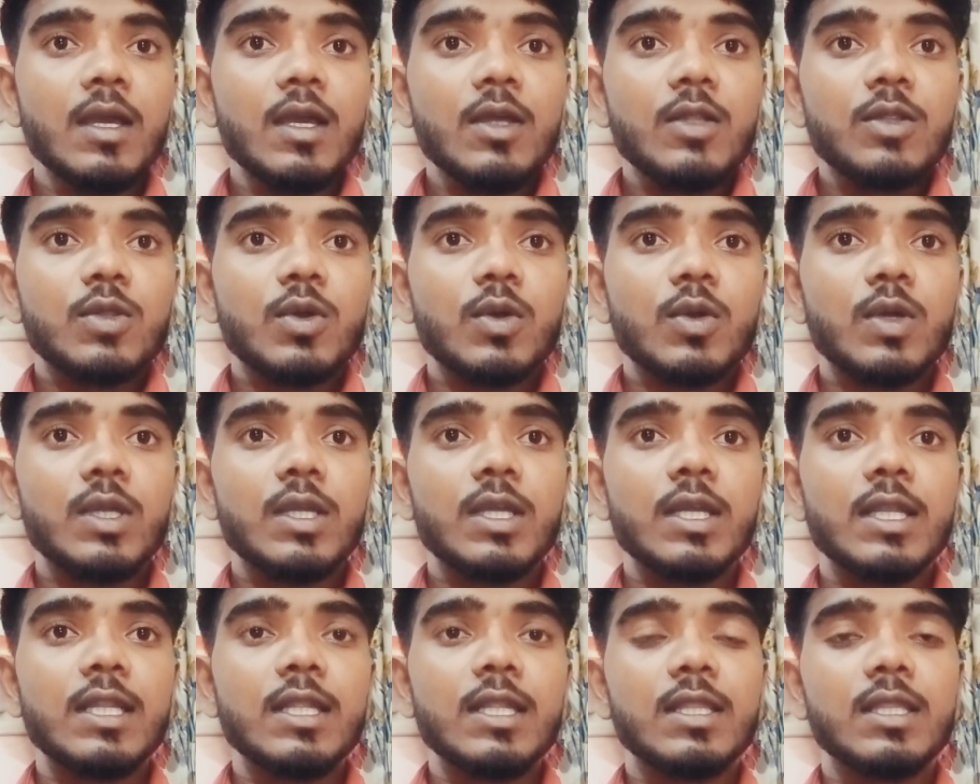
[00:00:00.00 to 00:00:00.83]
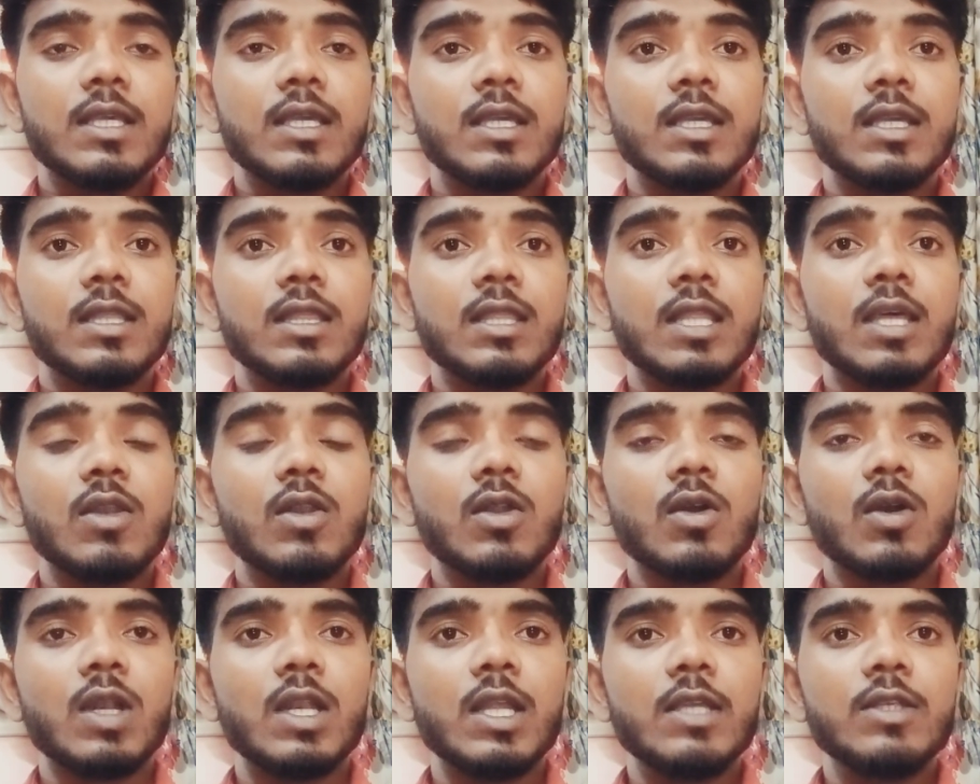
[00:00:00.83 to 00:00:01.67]
तो इंग्लिश की कितना
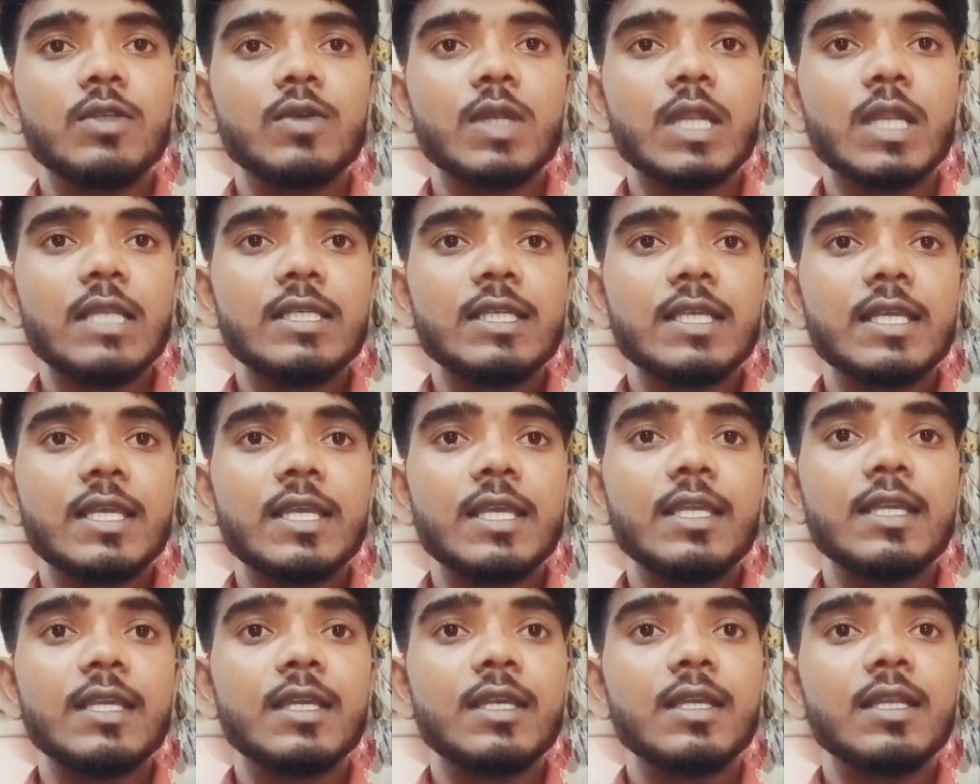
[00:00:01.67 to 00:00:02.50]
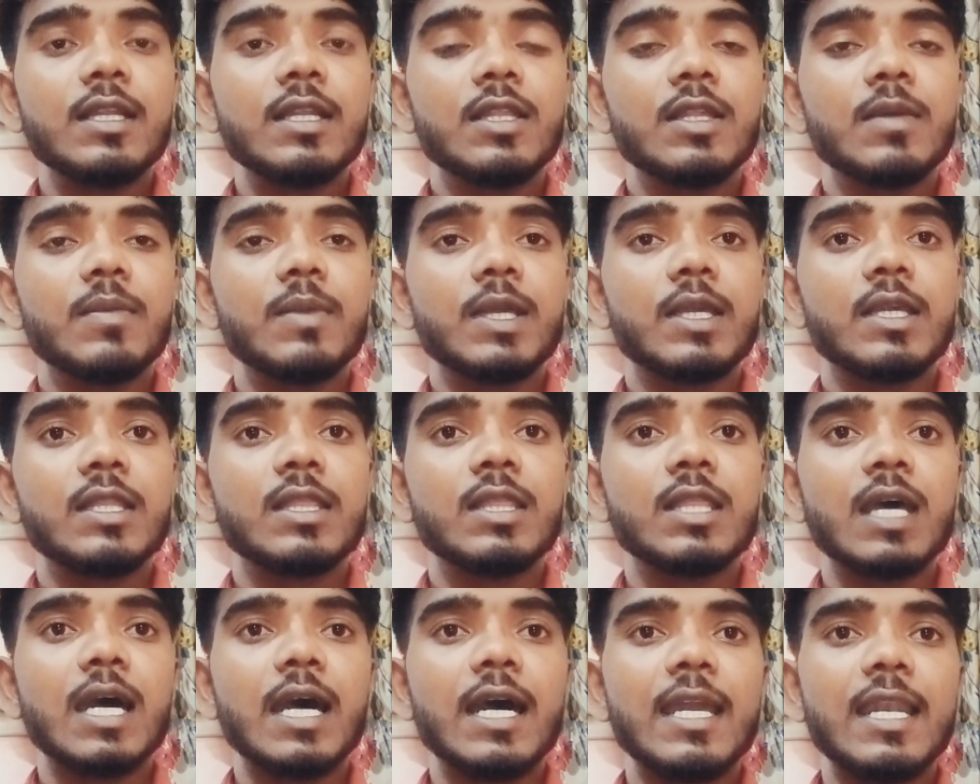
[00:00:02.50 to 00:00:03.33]
नॉलेज होना चाहिए इंग्लिश हमें कितना
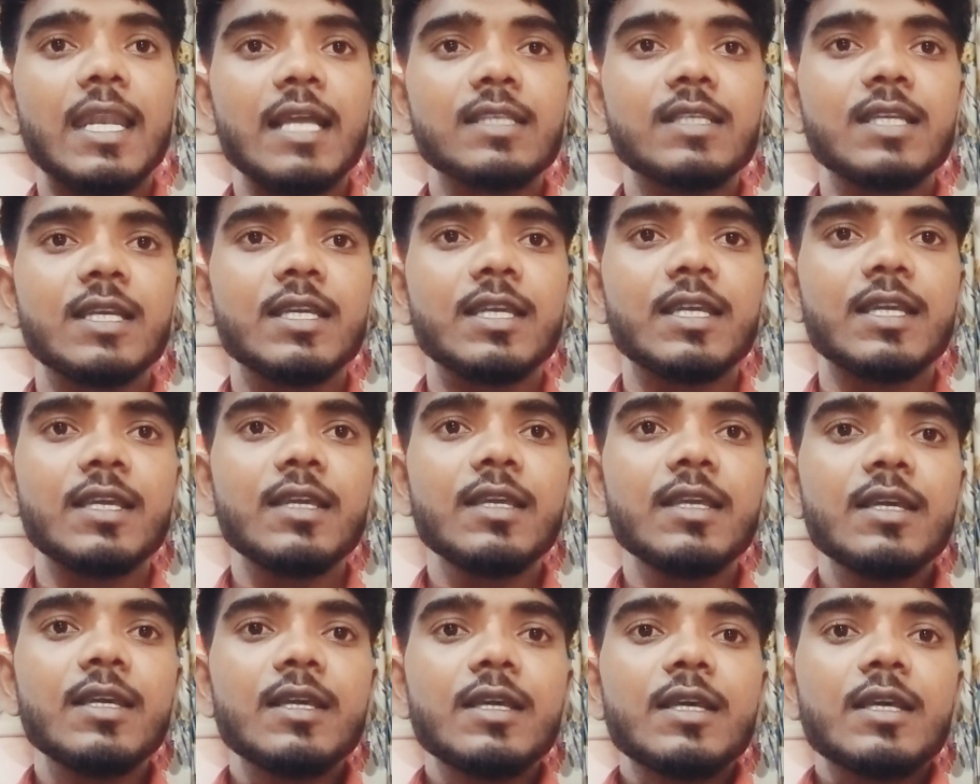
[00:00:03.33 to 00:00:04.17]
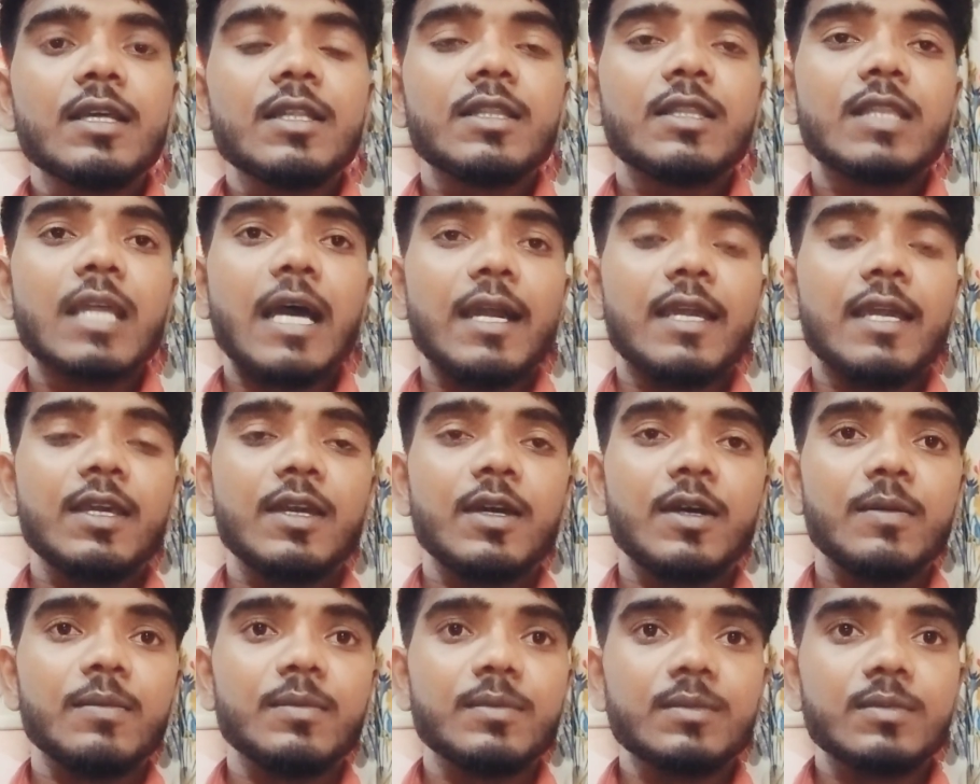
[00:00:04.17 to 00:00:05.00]
आना चाहिए ताकि
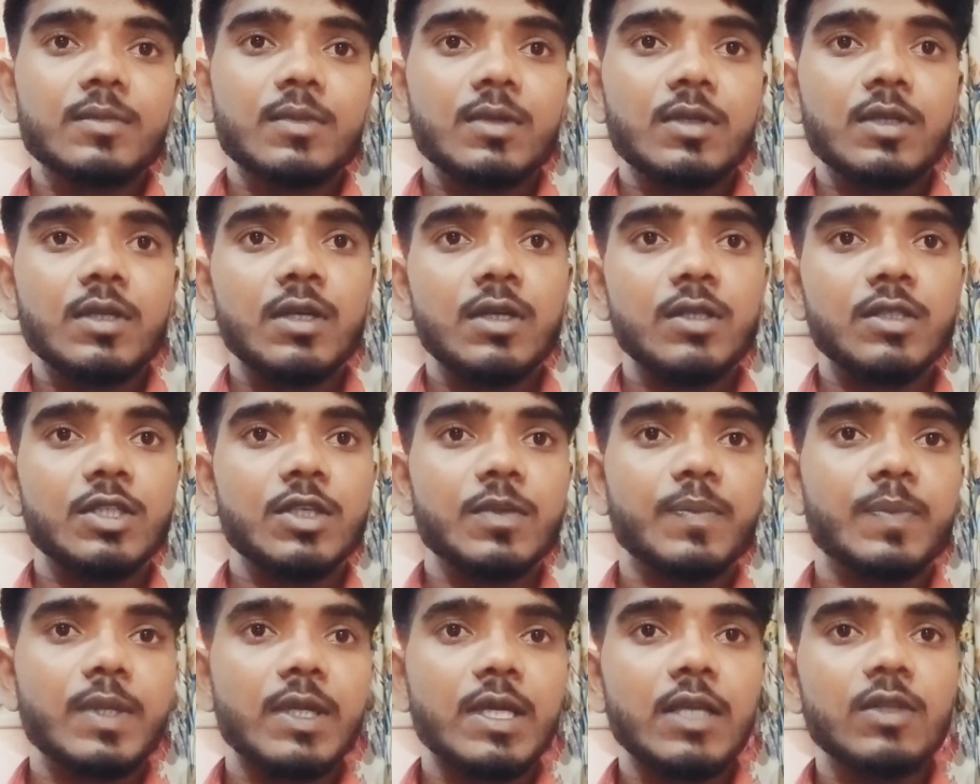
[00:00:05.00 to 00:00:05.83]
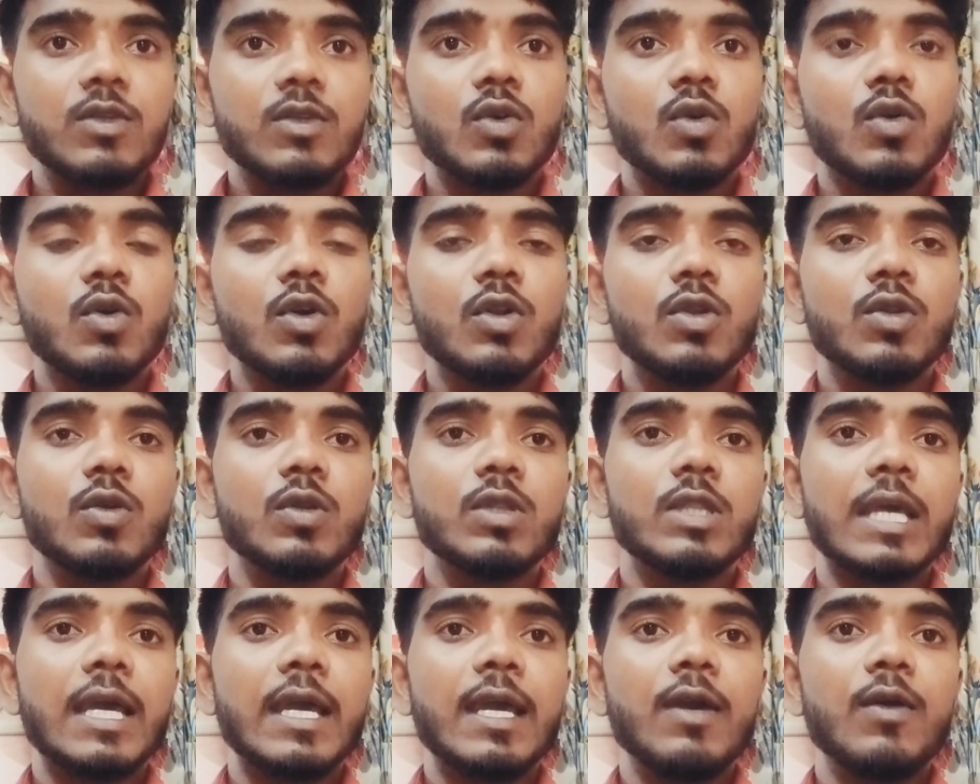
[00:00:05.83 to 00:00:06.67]
हम जीपी का जो कोर्स
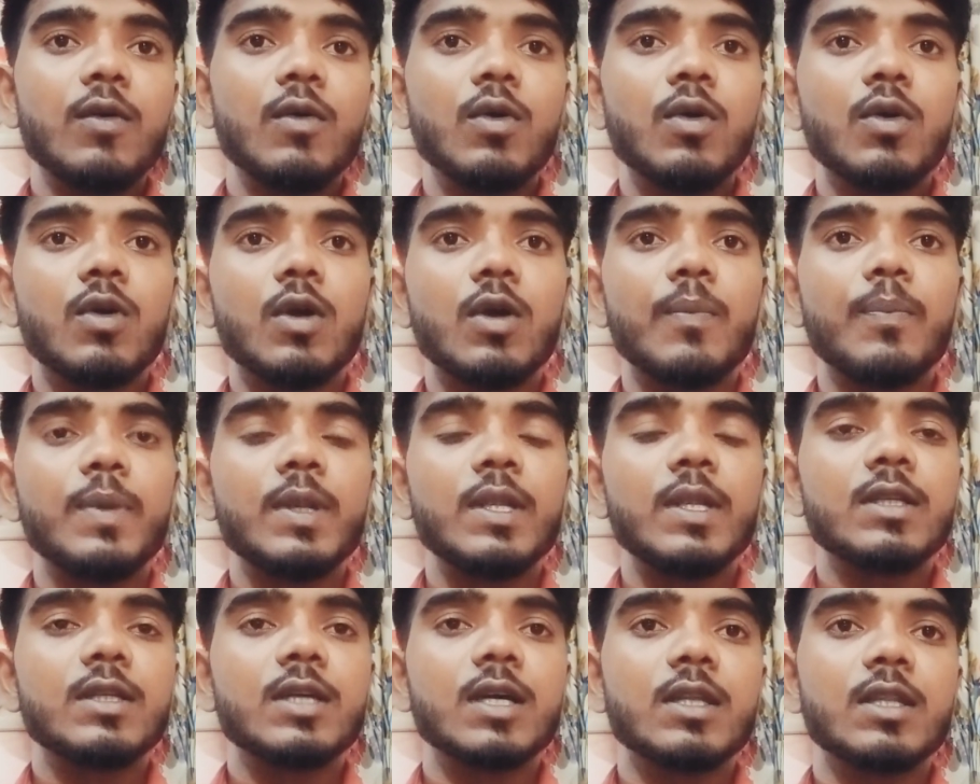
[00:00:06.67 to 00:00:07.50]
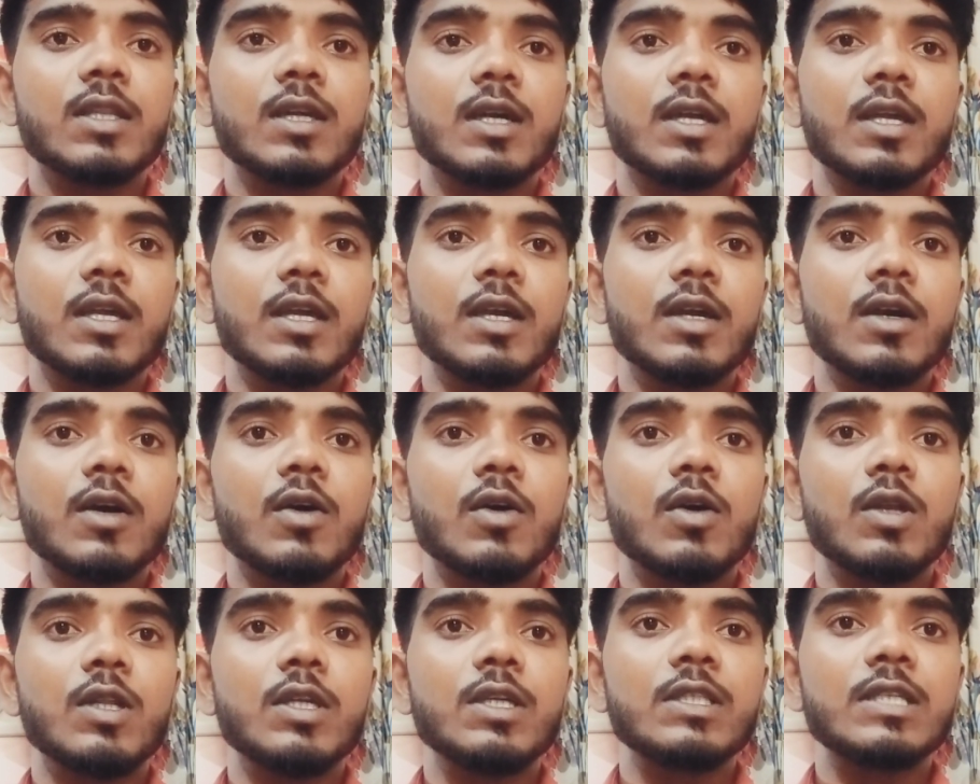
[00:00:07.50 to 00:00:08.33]
होता है वो कम्प्लीट कर सकें और
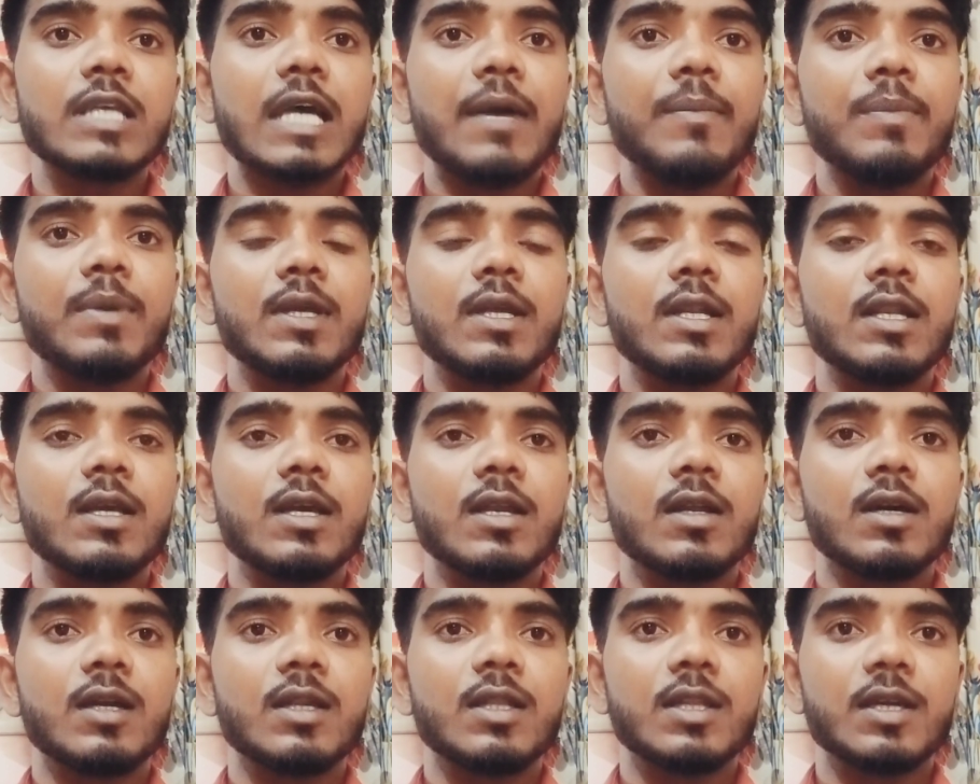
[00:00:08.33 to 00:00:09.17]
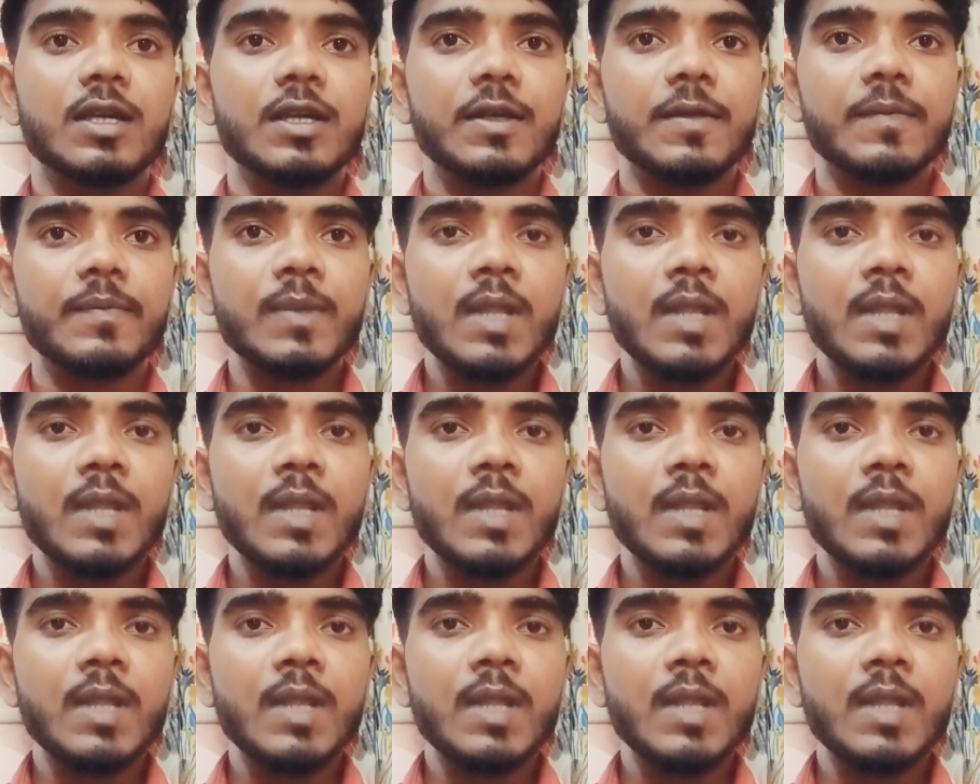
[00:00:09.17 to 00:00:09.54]
एग्ज़ाम क्लियर कर सकें